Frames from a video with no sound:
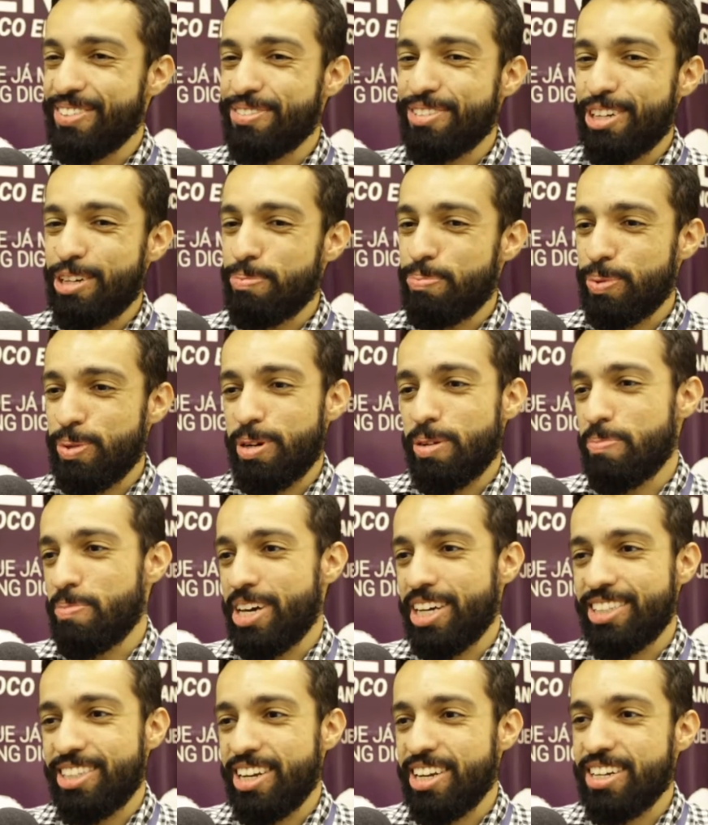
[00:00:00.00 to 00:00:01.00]
Eu falei, pô, a
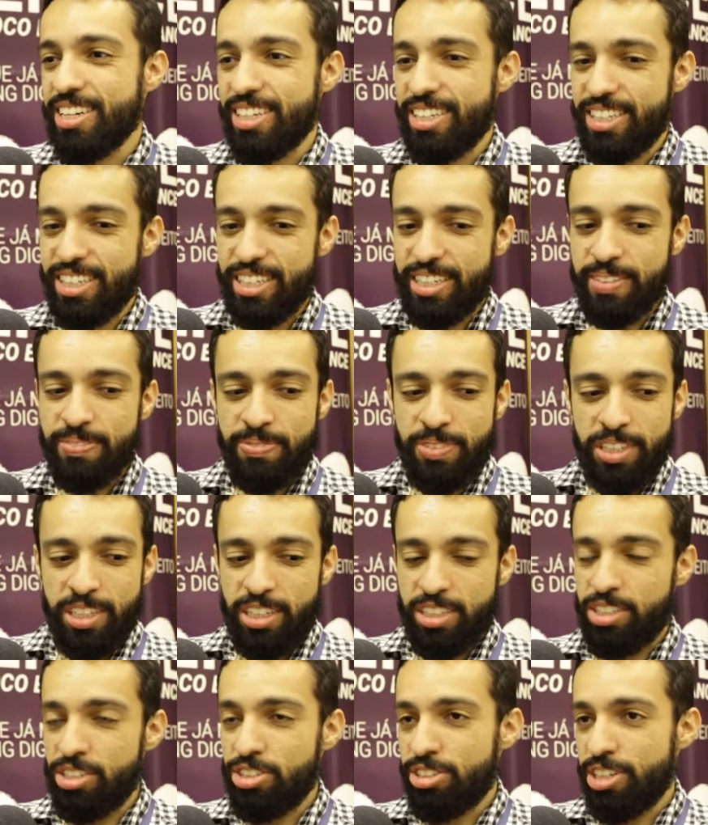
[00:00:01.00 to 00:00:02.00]
métrica
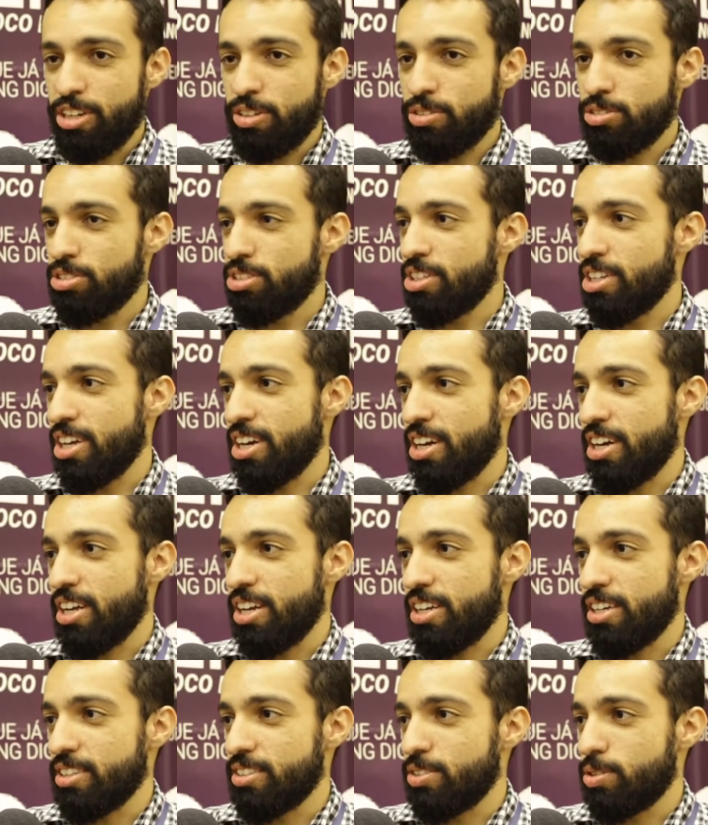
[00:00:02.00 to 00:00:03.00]
a gente tem que considerar
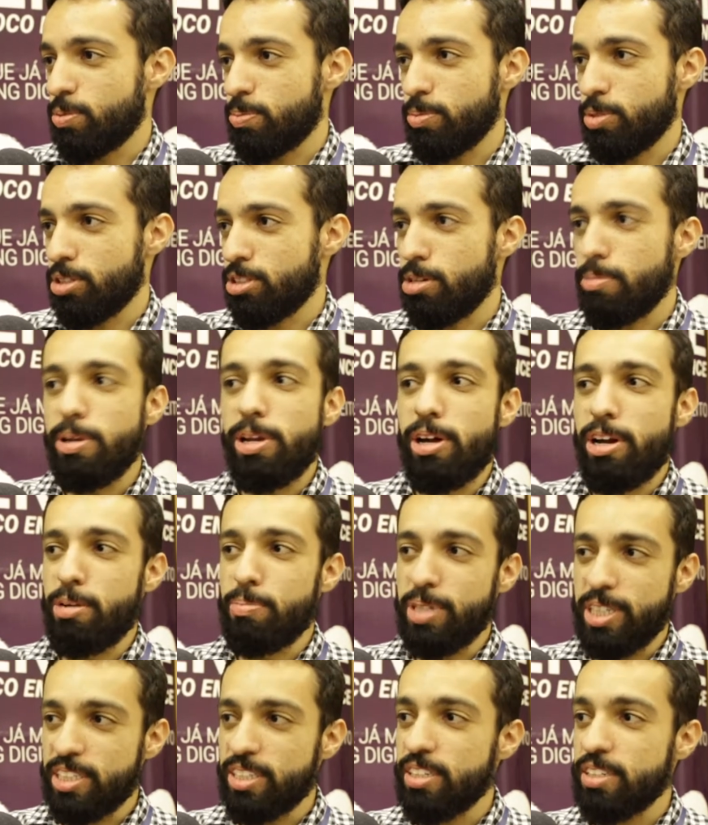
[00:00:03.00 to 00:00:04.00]
ela tipo nossa melhor
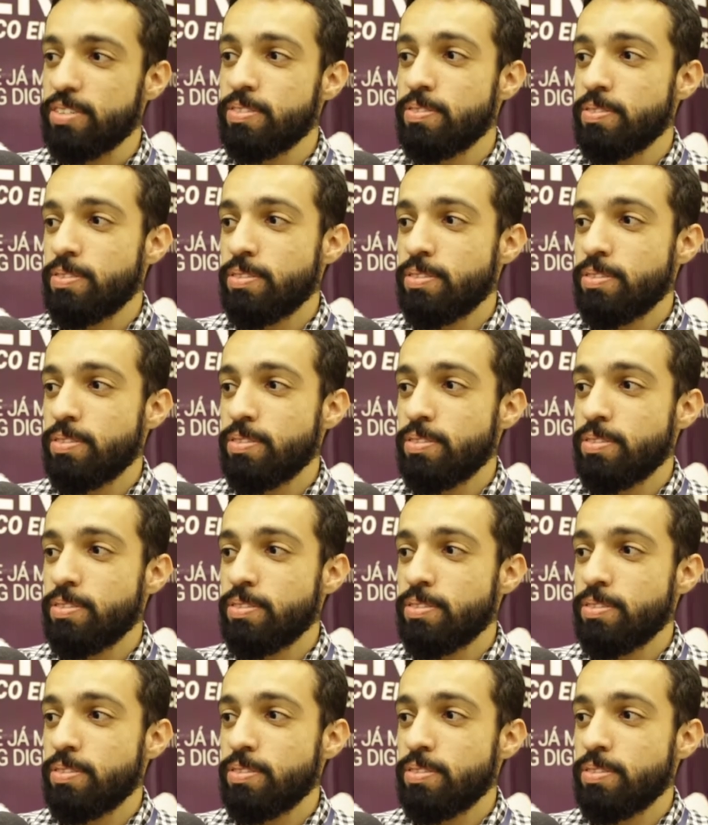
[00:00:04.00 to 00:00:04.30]
amiga,